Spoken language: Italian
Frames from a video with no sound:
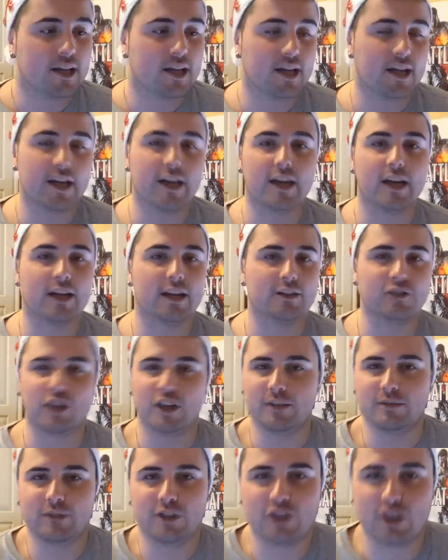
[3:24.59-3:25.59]
eh,
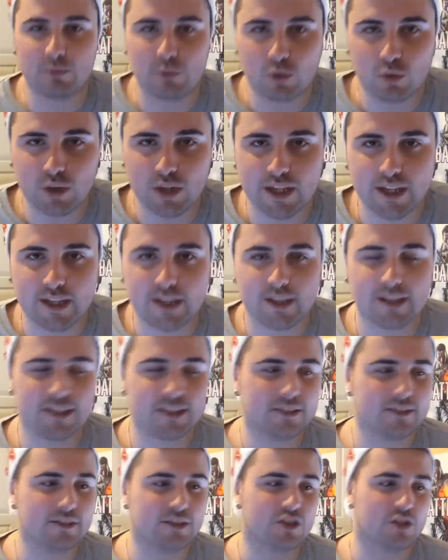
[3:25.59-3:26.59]
cioè diciamo quelli
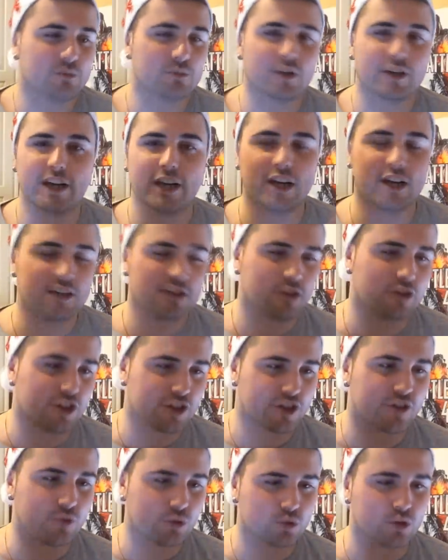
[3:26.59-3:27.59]
diciamo che ho
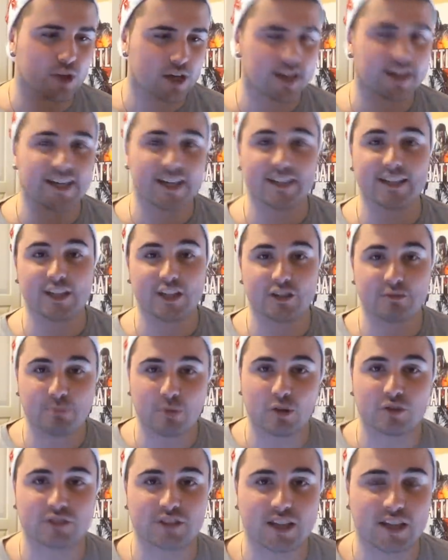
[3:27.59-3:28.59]
ricevuto una grande
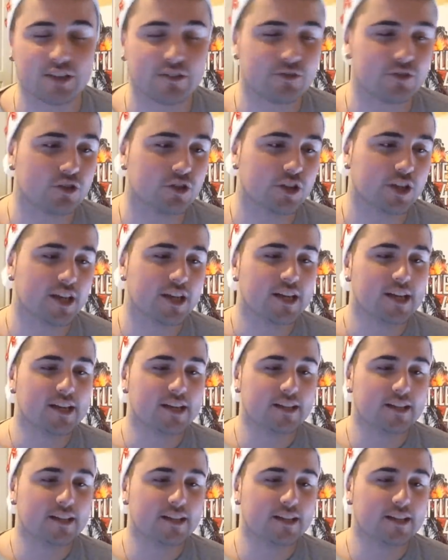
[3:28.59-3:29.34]
risposta da voi